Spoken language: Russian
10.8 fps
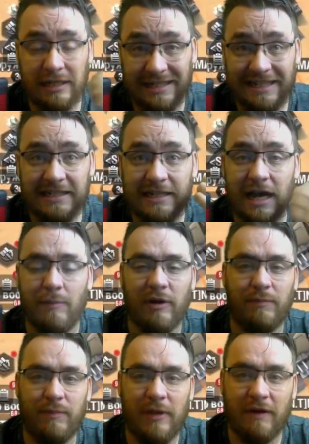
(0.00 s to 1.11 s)

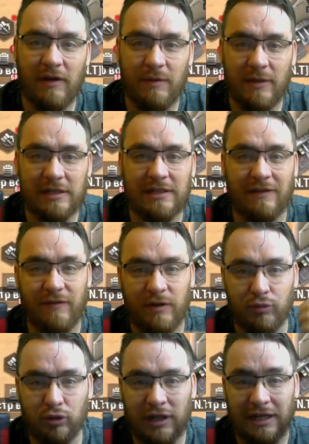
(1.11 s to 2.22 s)
Сентябрь – первое место в
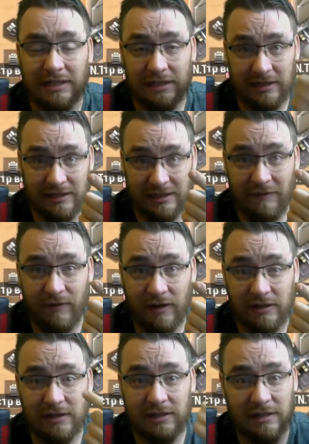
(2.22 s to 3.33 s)
репутации
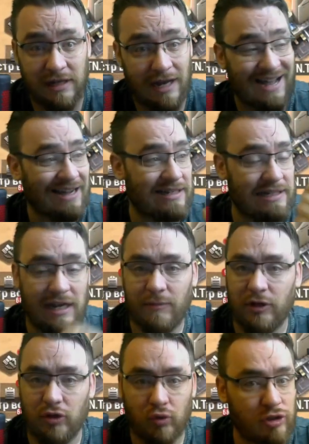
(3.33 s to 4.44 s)
Сан-Франциско.
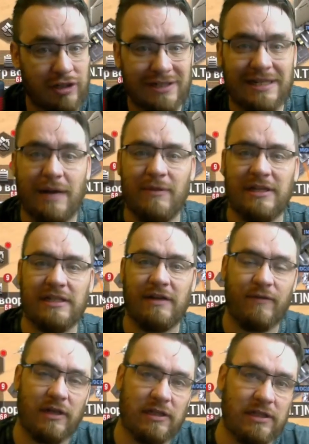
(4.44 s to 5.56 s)
Октябрь – то же самое.
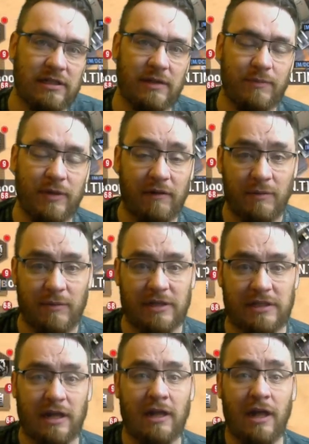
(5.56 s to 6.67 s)
Сан-Франциско – первое
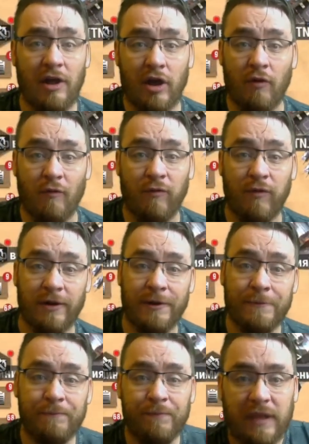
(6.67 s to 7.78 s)
место
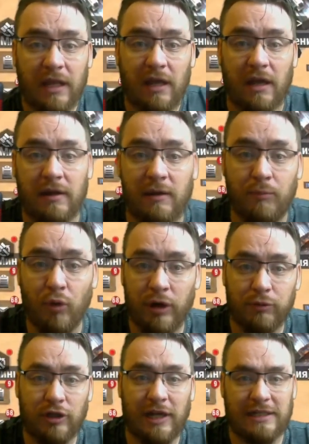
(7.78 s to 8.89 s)
в, э, по
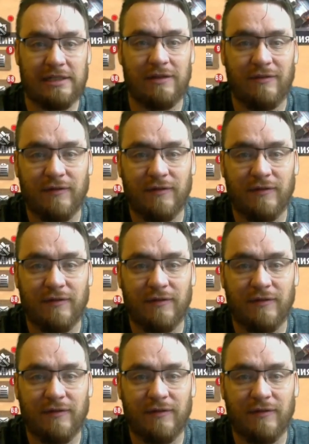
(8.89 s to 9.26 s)
репутации.